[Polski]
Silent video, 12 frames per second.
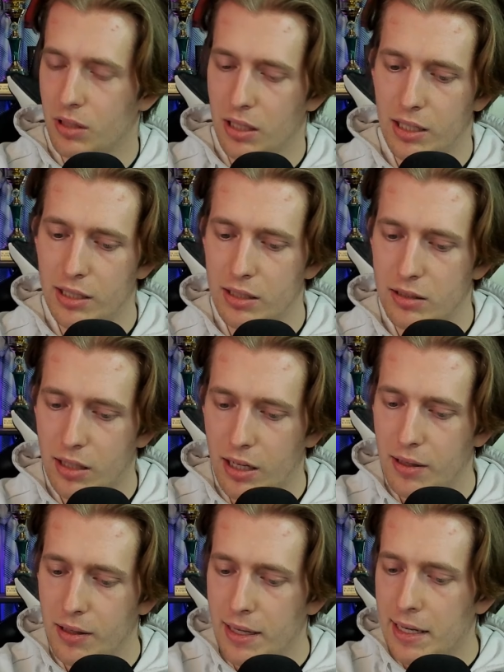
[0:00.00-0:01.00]

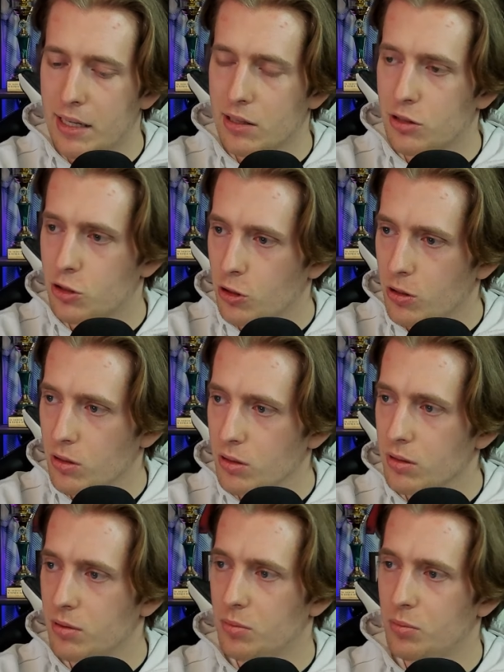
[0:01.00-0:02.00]
legitne, to
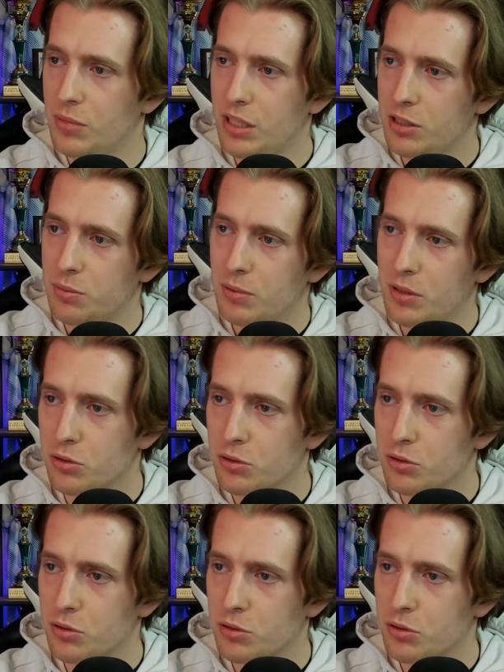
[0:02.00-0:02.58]
mieliśmy